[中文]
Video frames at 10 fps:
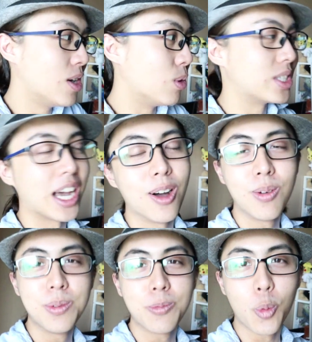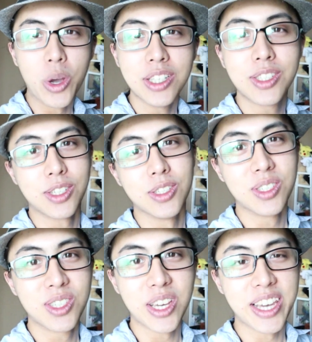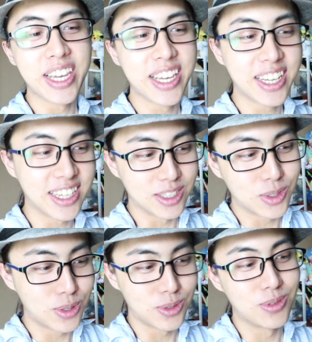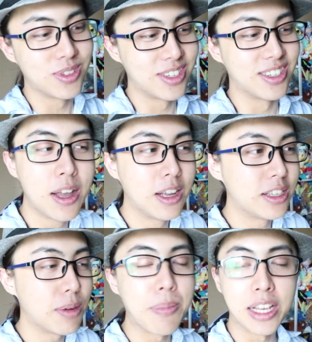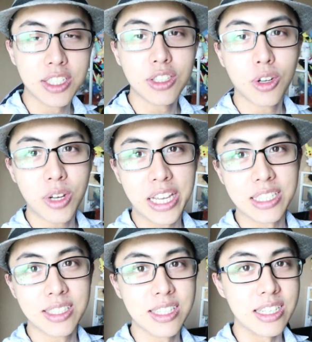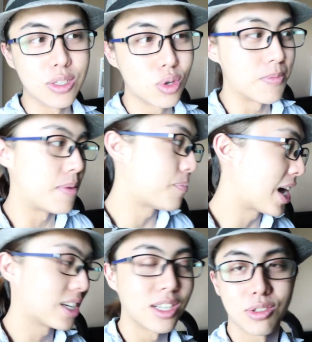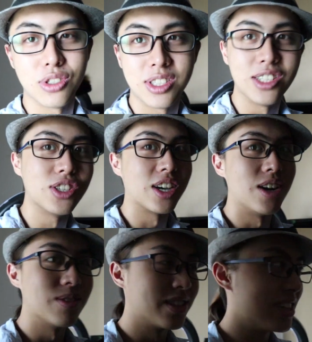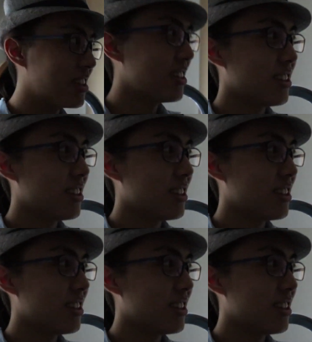我想要维持这一个趋势，让每日都可以自己睡满八个小时，精神好一点。